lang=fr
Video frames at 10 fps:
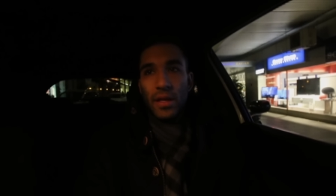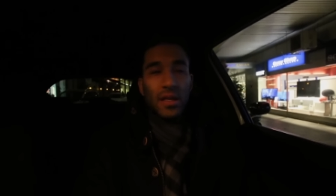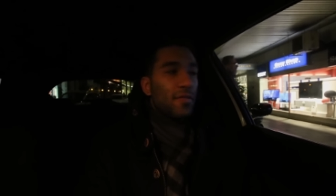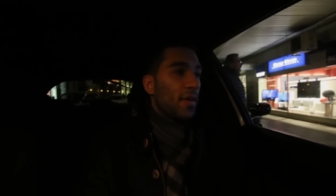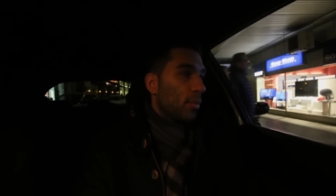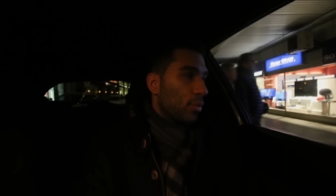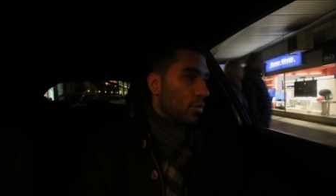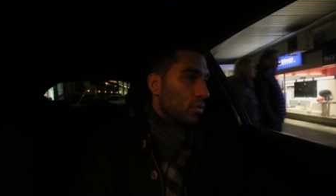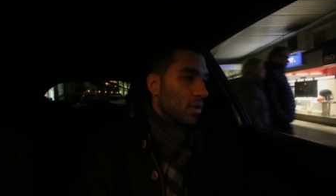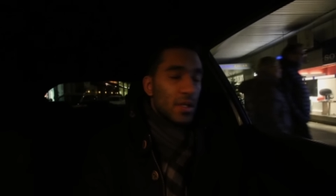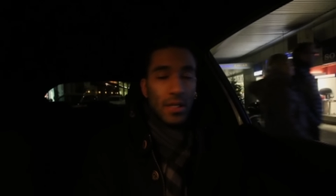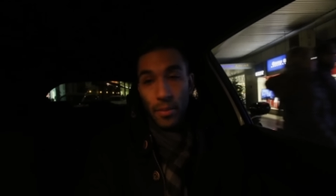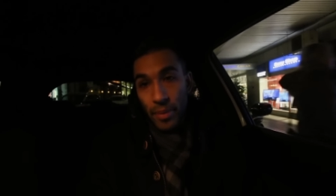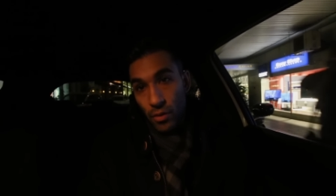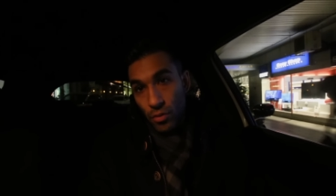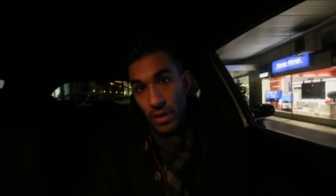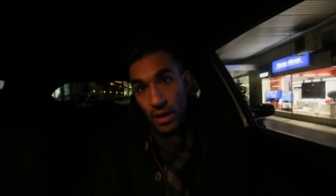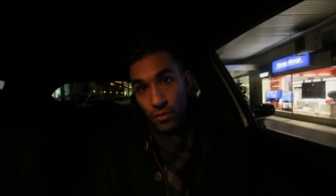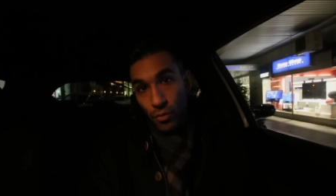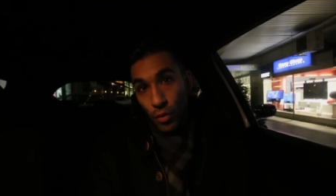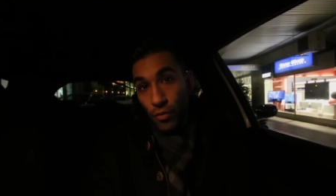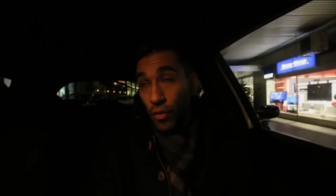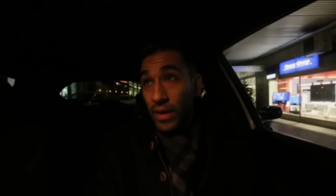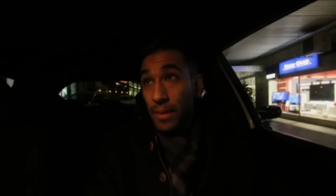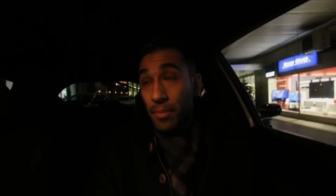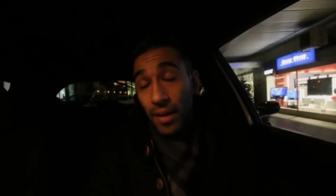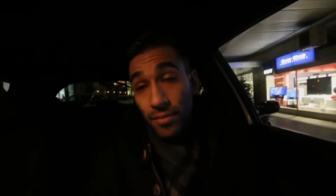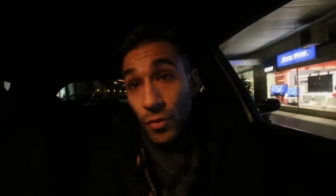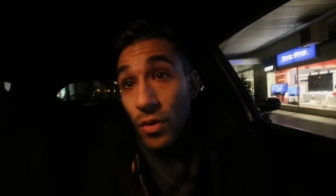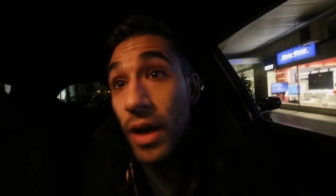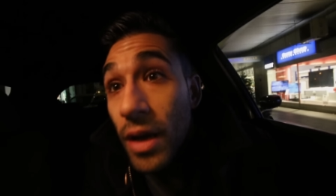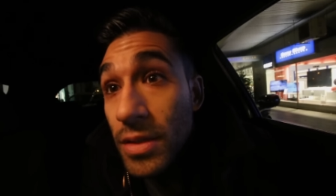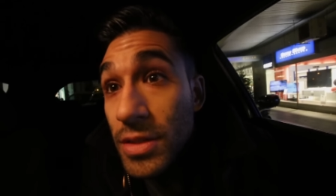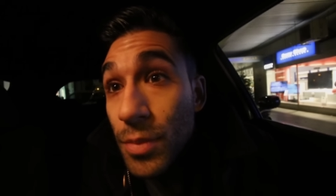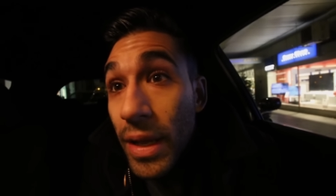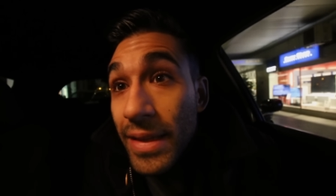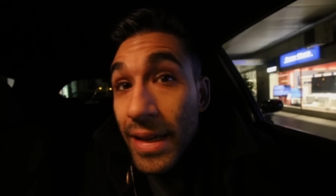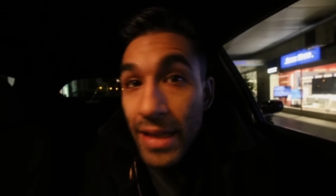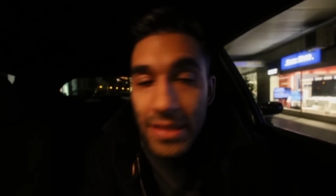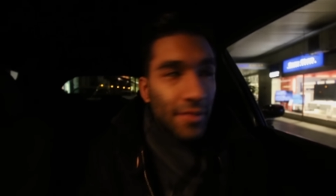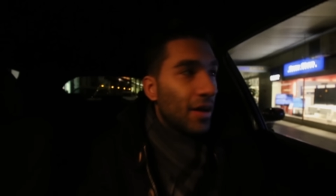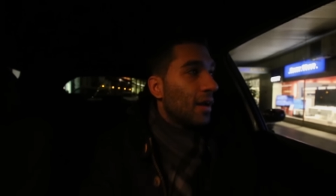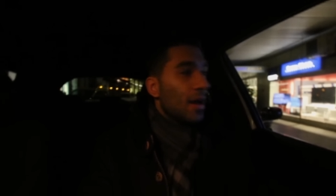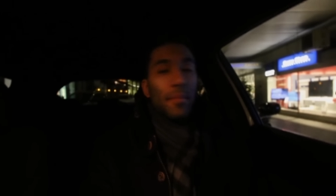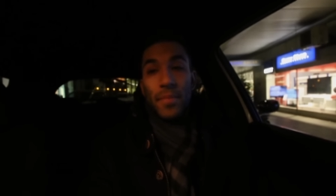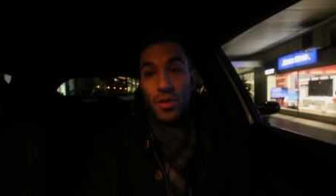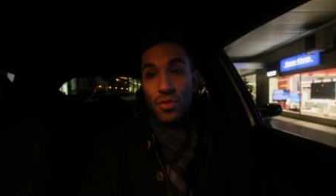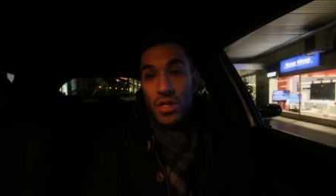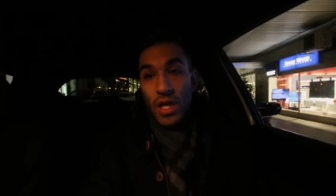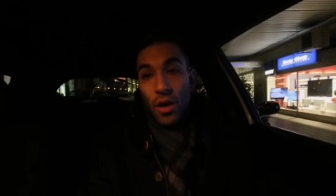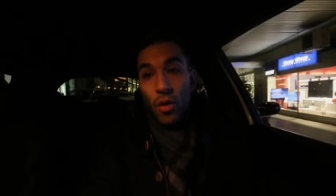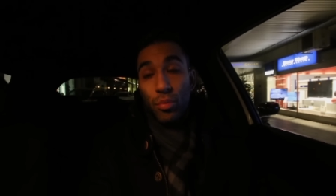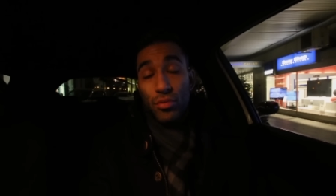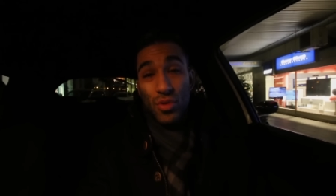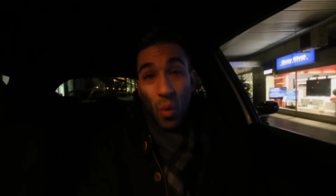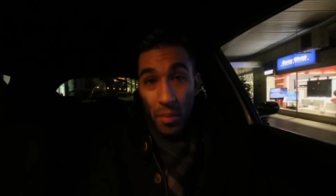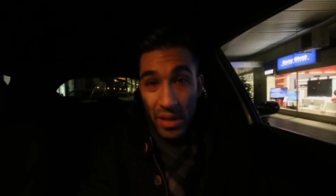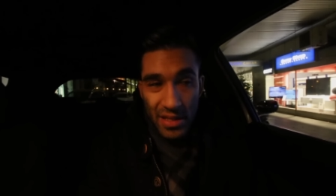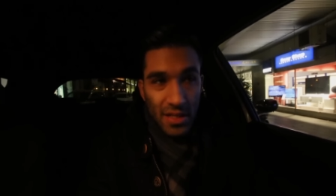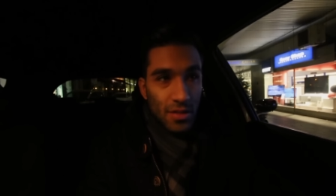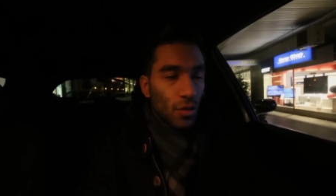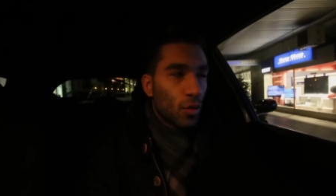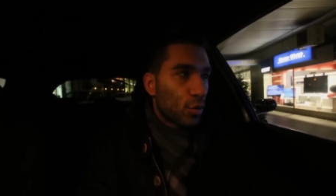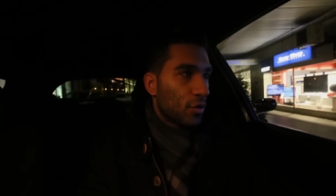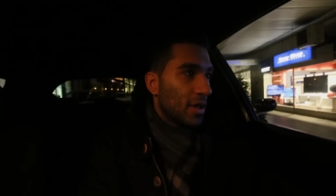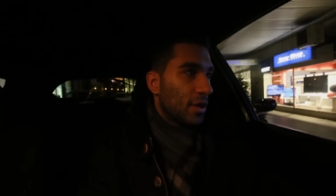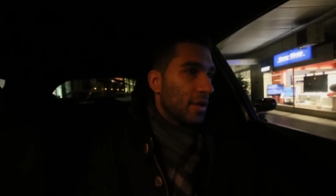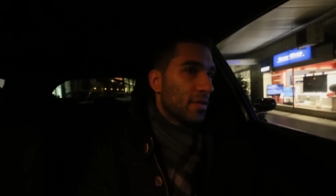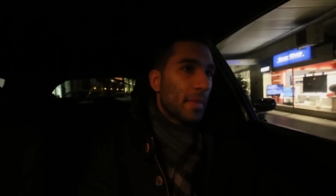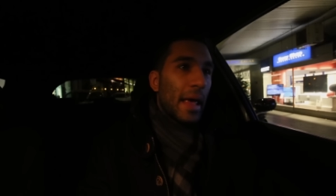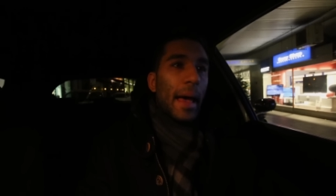dès qu'il fait un peu nuit, s'il n'y a pas de lumière vous me voyez pas. Donc là si je mets la tête là ça va, mais je suis déjà en plus 3000 d'ISO donc pour ceux qui connaissent.